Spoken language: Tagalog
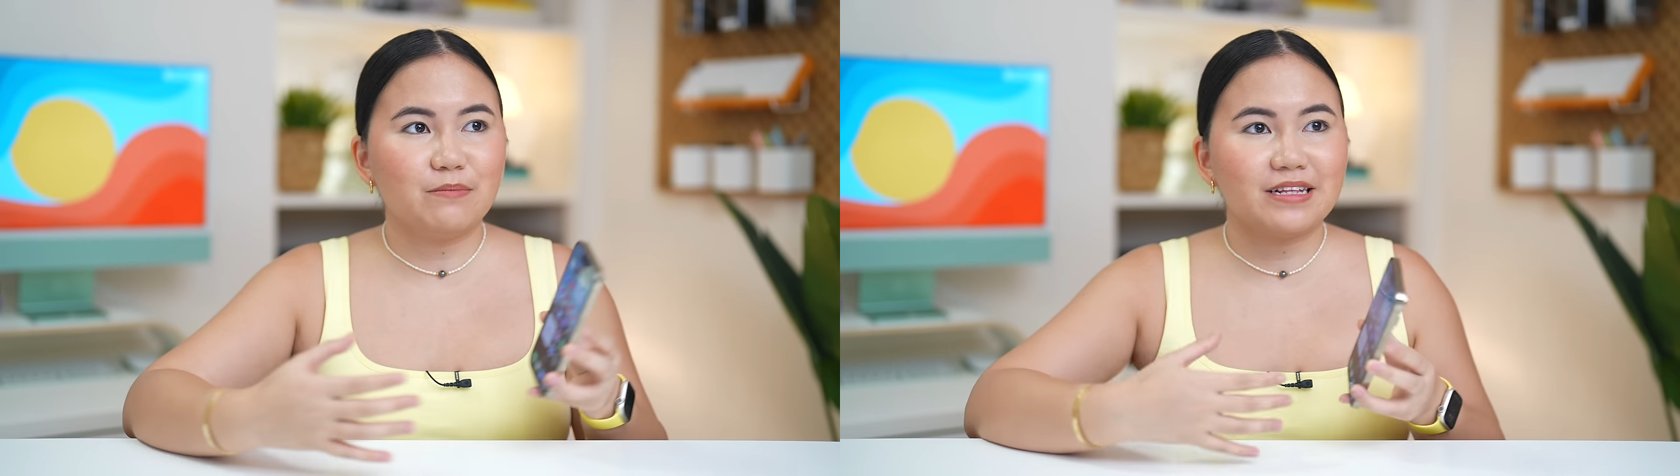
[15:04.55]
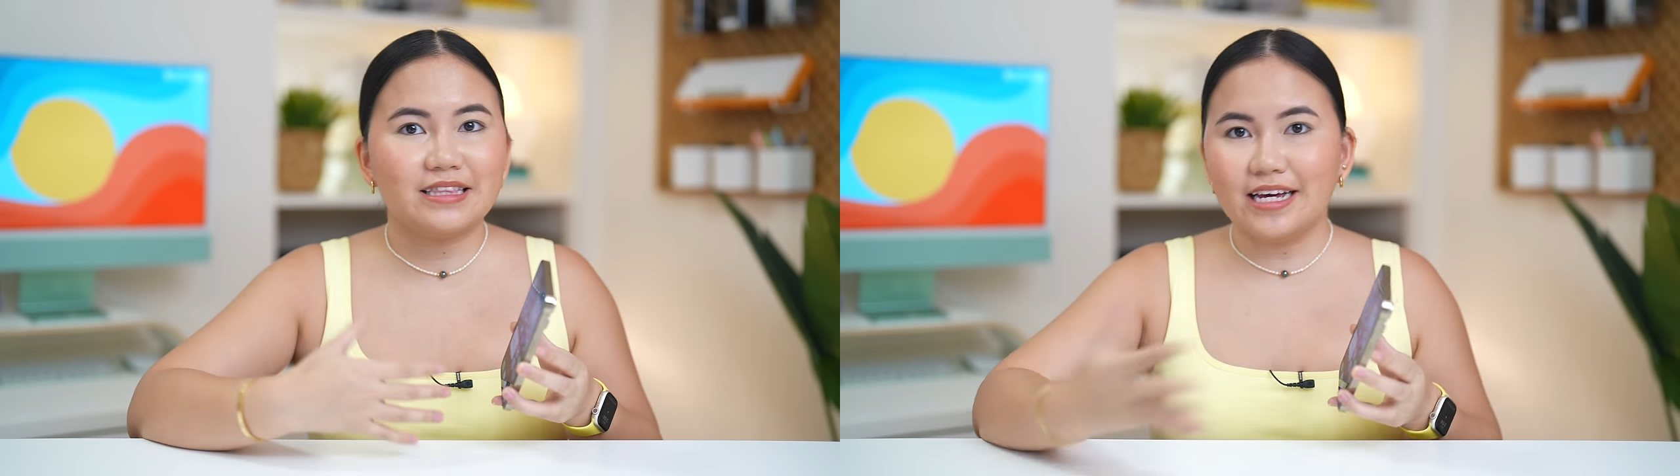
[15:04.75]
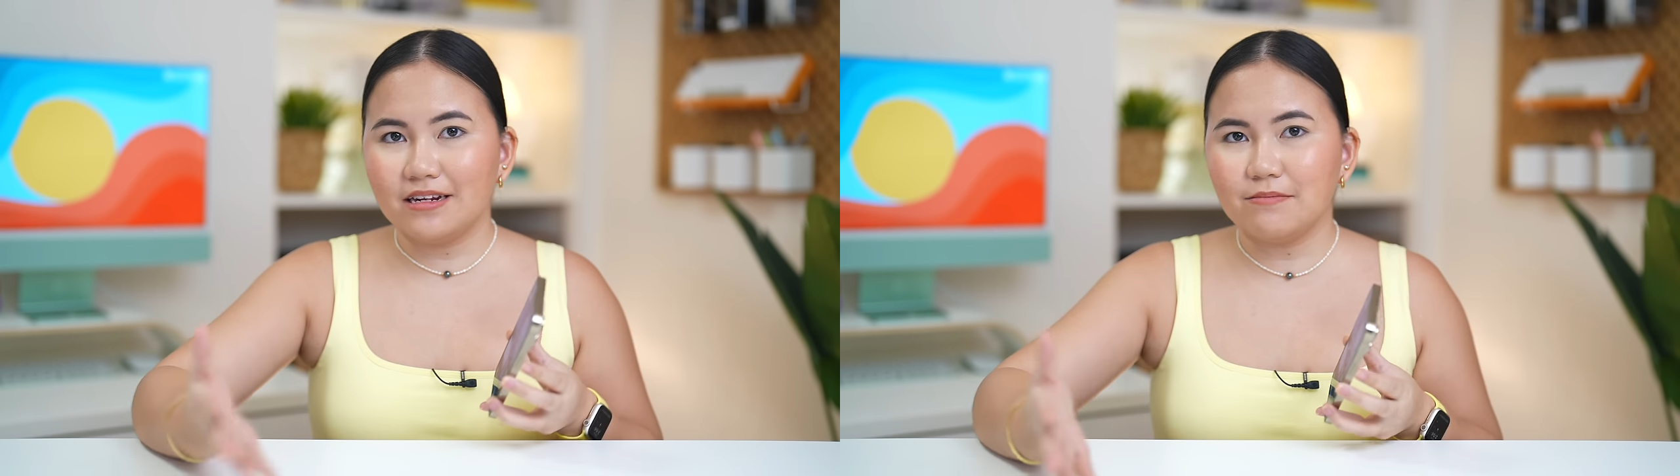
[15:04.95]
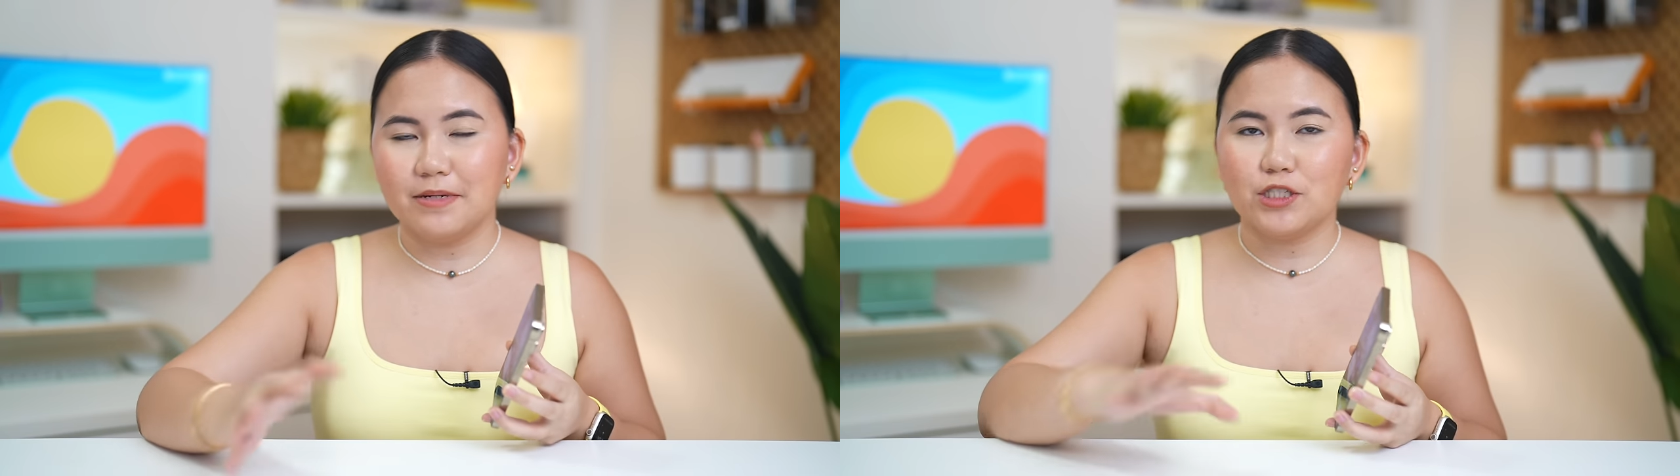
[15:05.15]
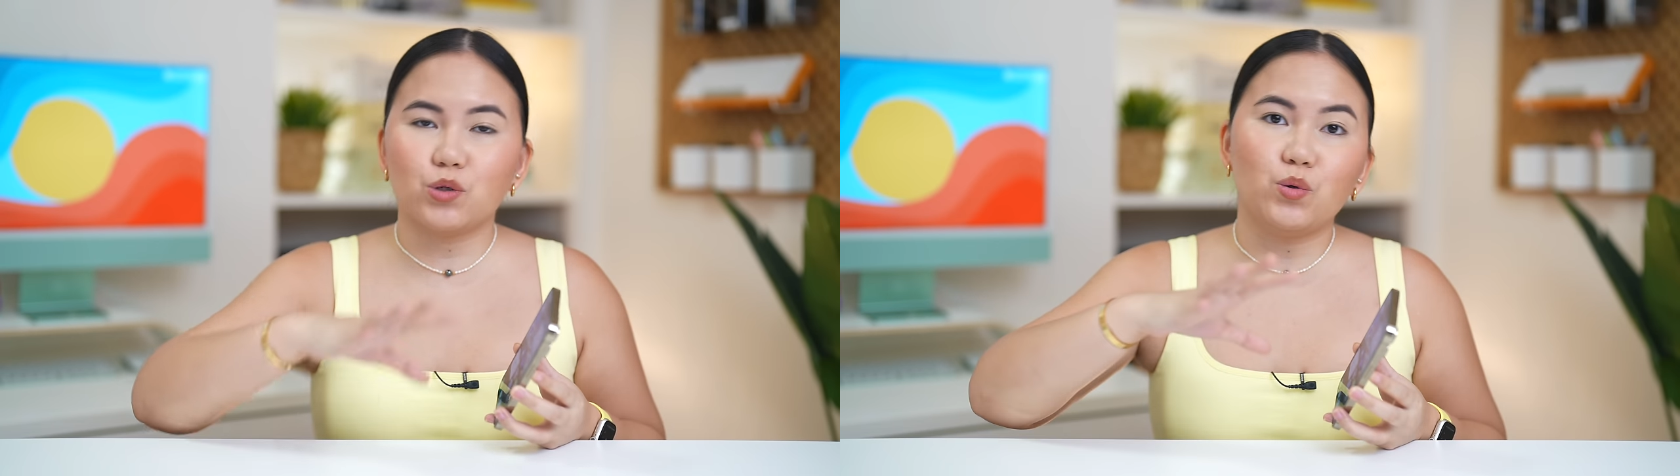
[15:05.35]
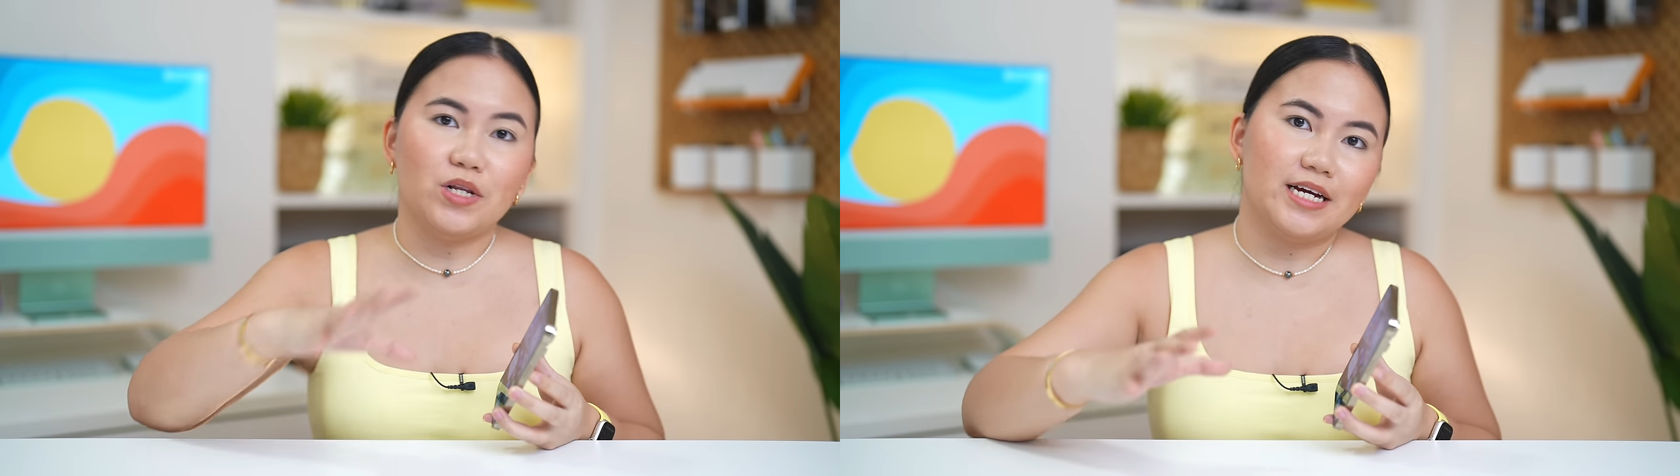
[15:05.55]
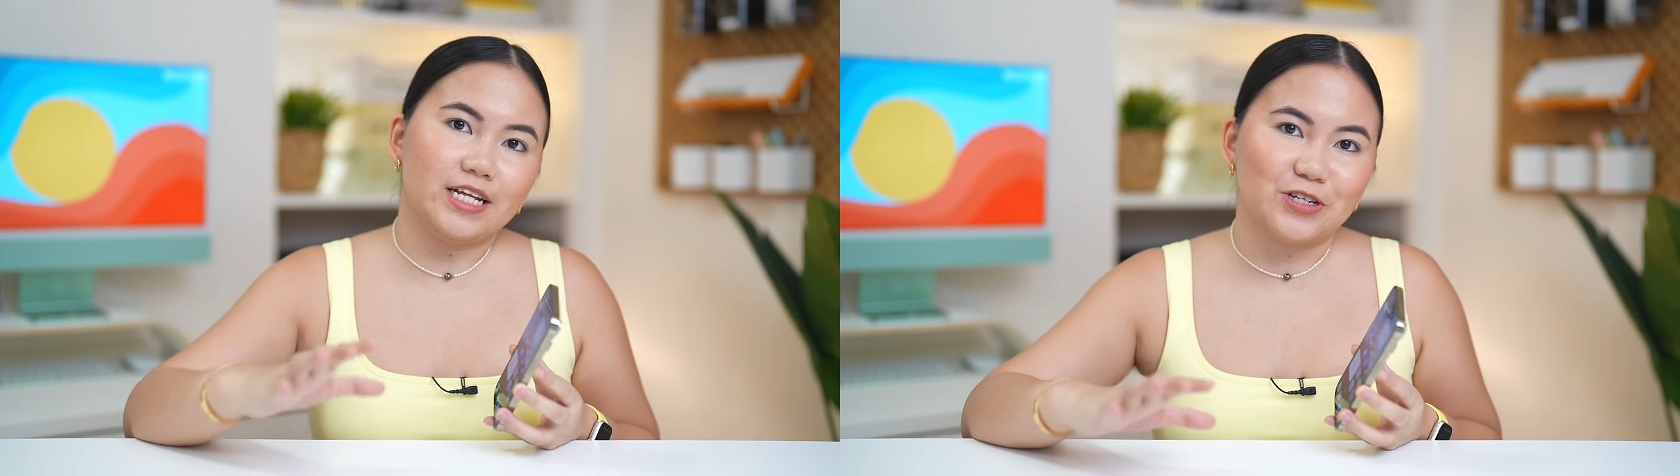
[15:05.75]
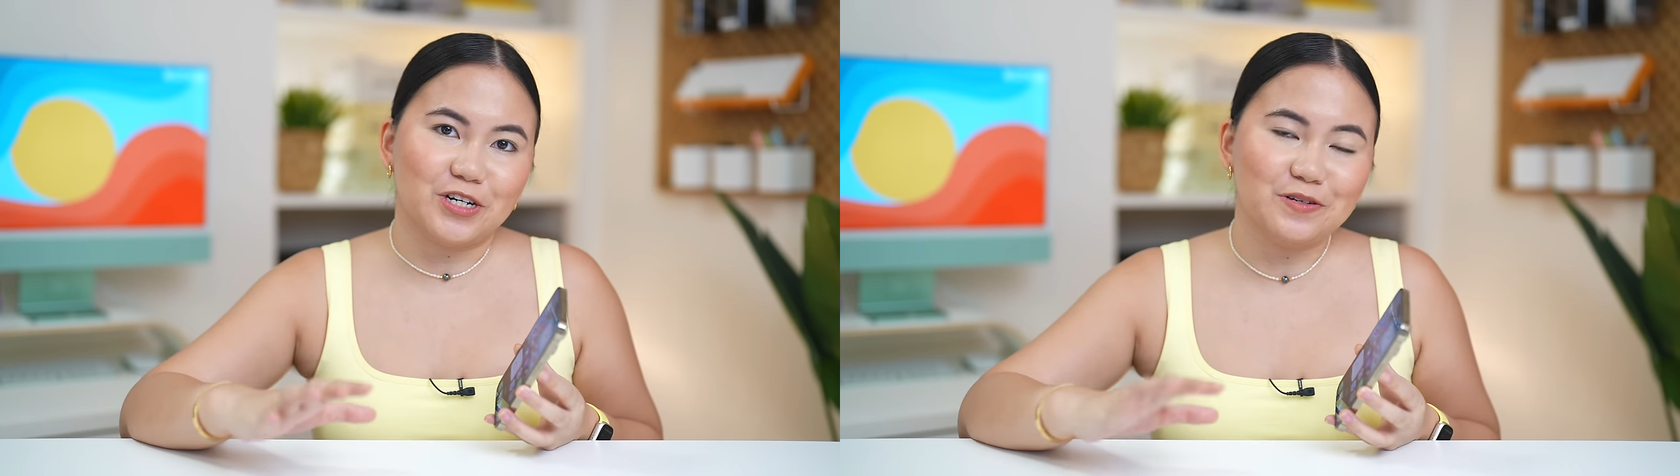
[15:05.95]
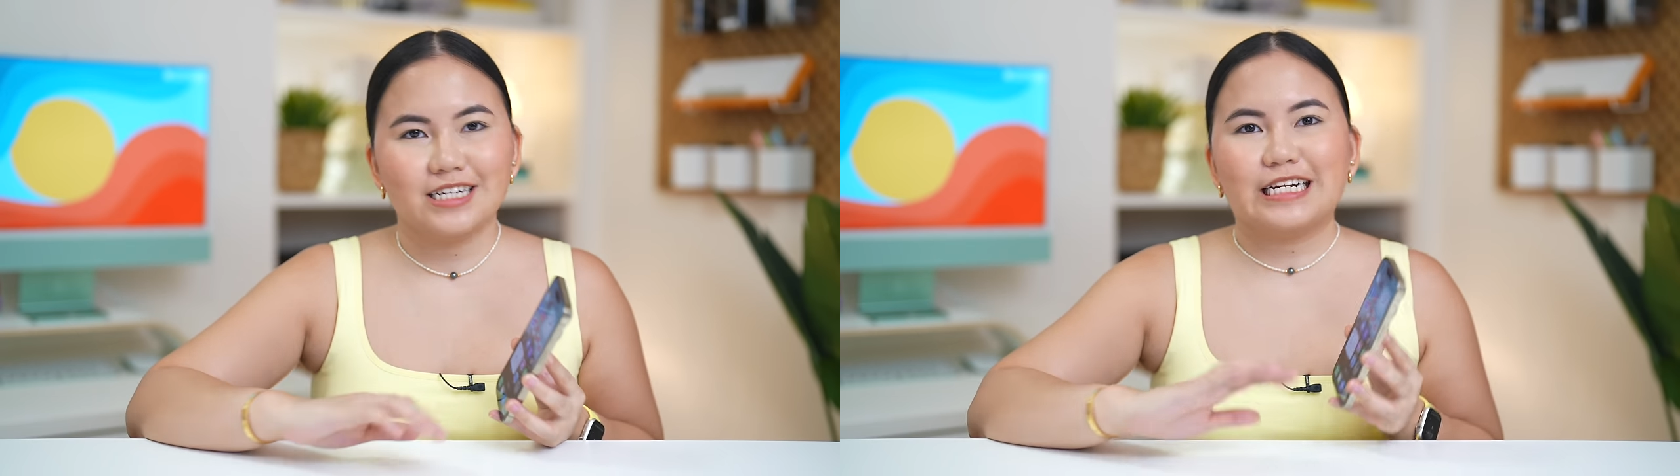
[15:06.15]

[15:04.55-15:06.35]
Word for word: but then medyo kulang ito.